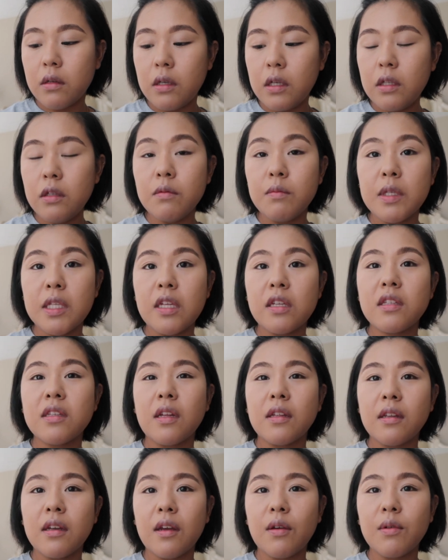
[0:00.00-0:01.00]
いつ見せて
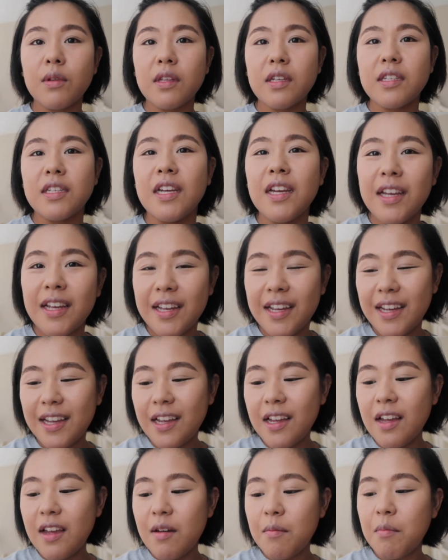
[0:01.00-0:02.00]
たんだっけ私
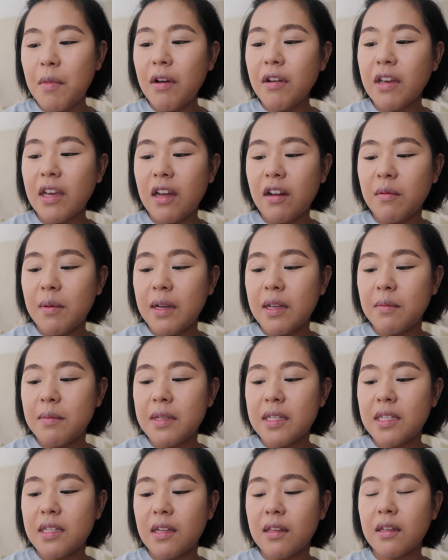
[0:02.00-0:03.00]
眉毛やる前に
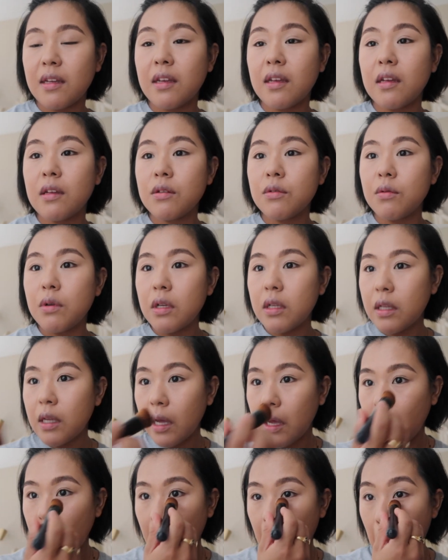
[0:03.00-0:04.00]
見せたんだっけ。それ
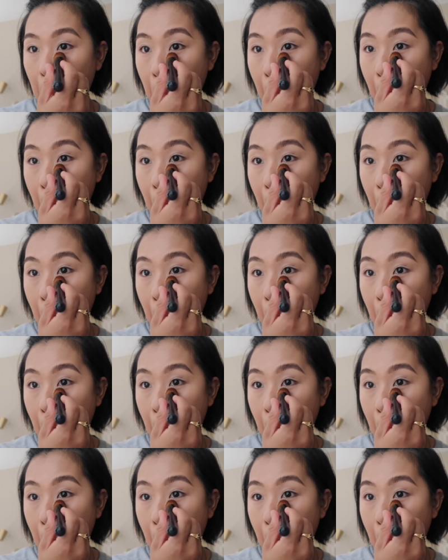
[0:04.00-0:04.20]
で